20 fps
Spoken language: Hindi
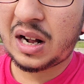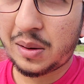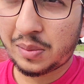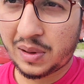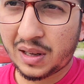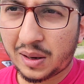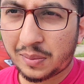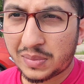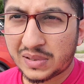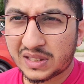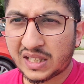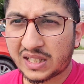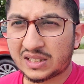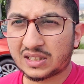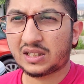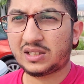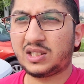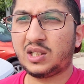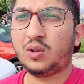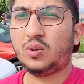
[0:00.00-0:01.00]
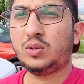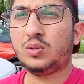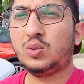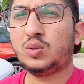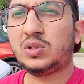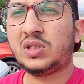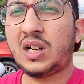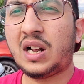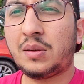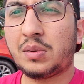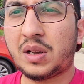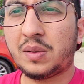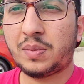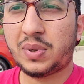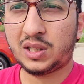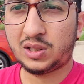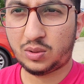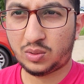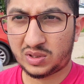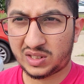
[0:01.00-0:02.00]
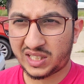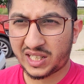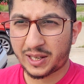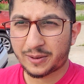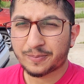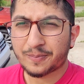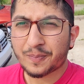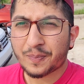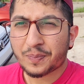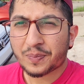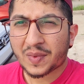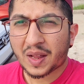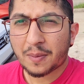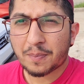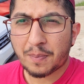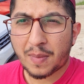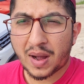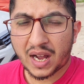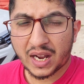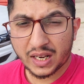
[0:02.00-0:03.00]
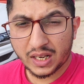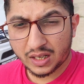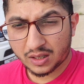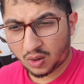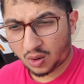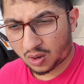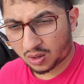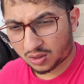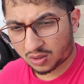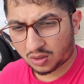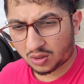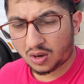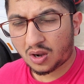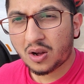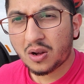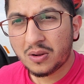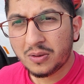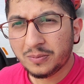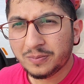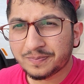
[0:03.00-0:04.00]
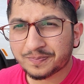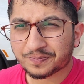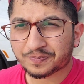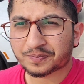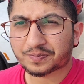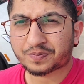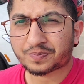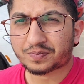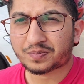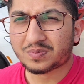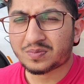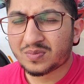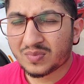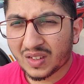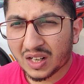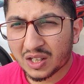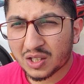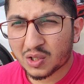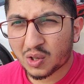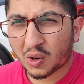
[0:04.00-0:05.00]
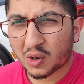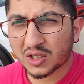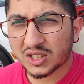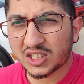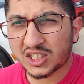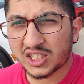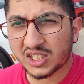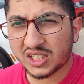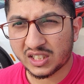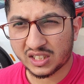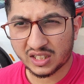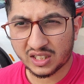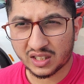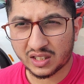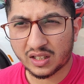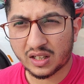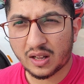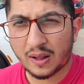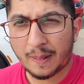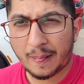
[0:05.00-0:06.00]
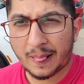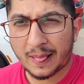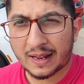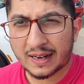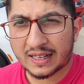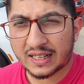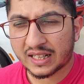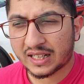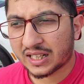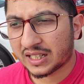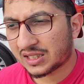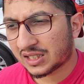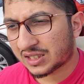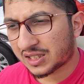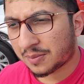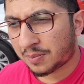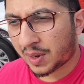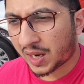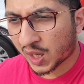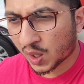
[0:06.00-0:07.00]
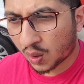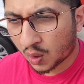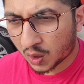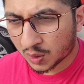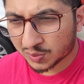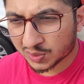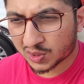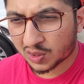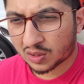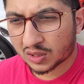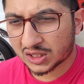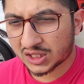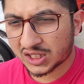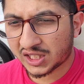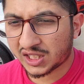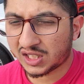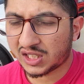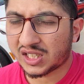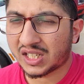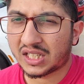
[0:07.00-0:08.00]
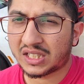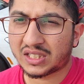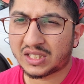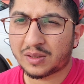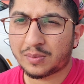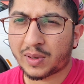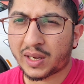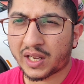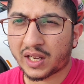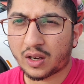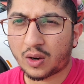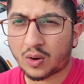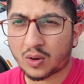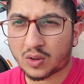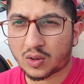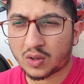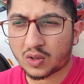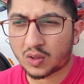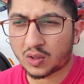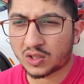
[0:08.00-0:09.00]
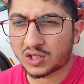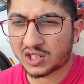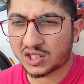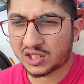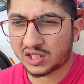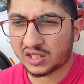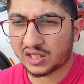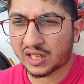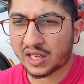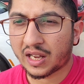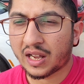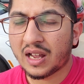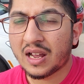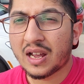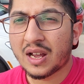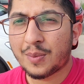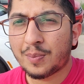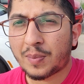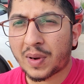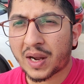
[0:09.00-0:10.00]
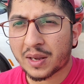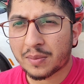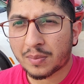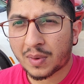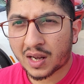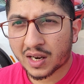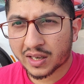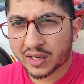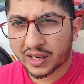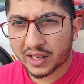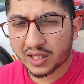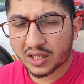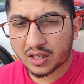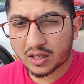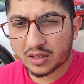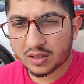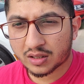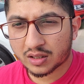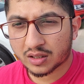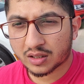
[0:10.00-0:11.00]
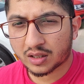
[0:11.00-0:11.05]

आप यहाँ पे देख सकते हैं और दूसरा आपके पास होती है माई ऑटो डॉट जी ई ठीक है जैसे माई होम्स डॉट जी ई है ऐसे माई ऑटो डॉट जी ई है माई मार्केट